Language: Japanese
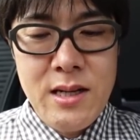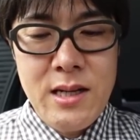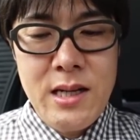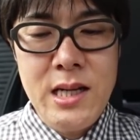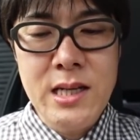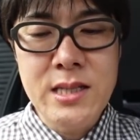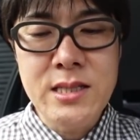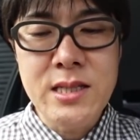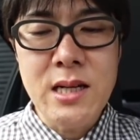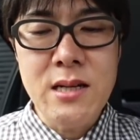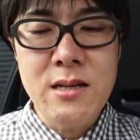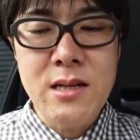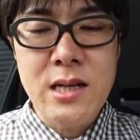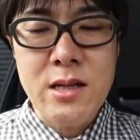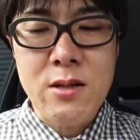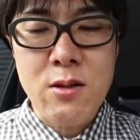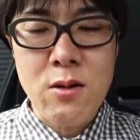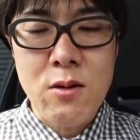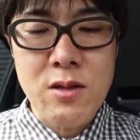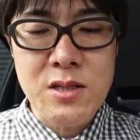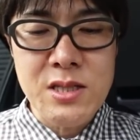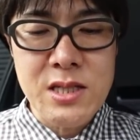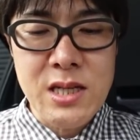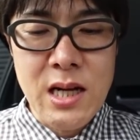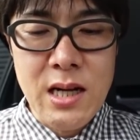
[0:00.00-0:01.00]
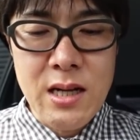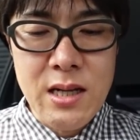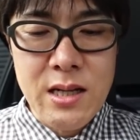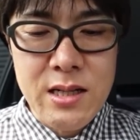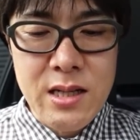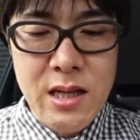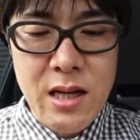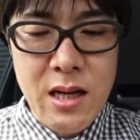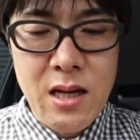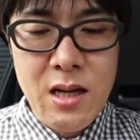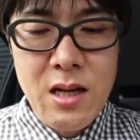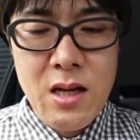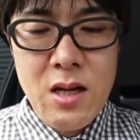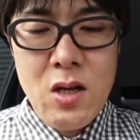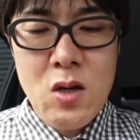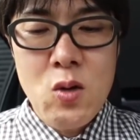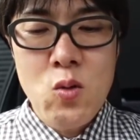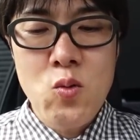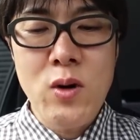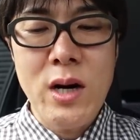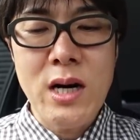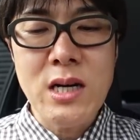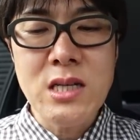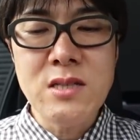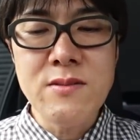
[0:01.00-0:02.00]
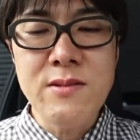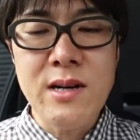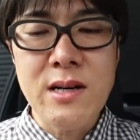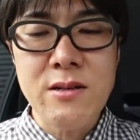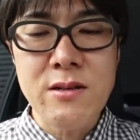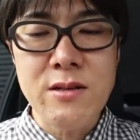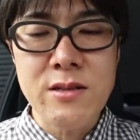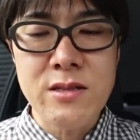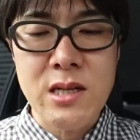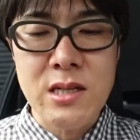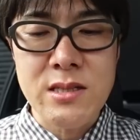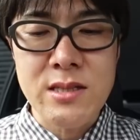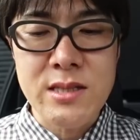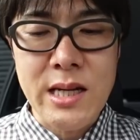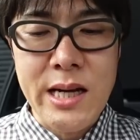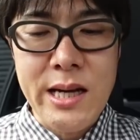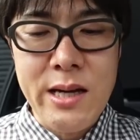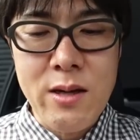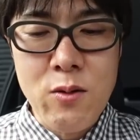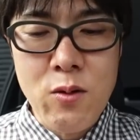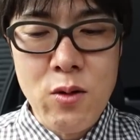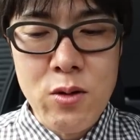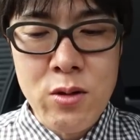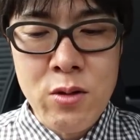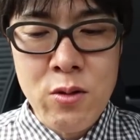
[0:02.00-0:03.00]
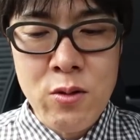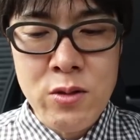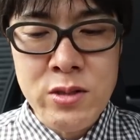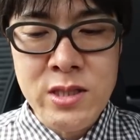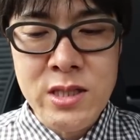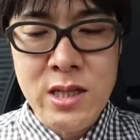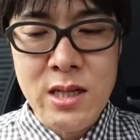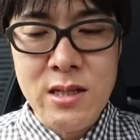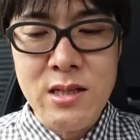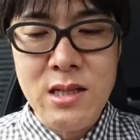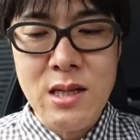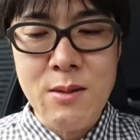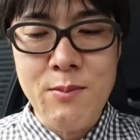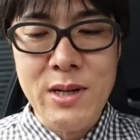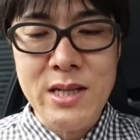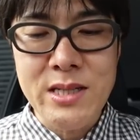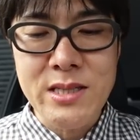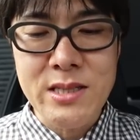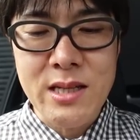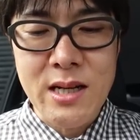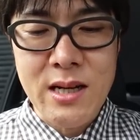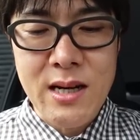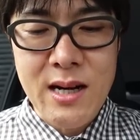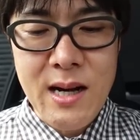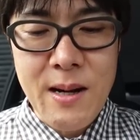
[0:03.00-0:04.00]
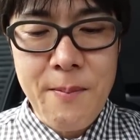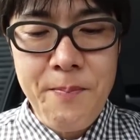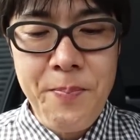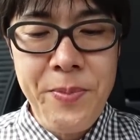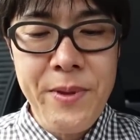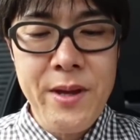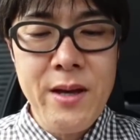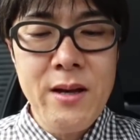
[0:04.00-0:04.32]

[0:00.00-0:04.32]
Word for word: 以前レトロ自販機でワクワクして最高とおっしゃってましたが、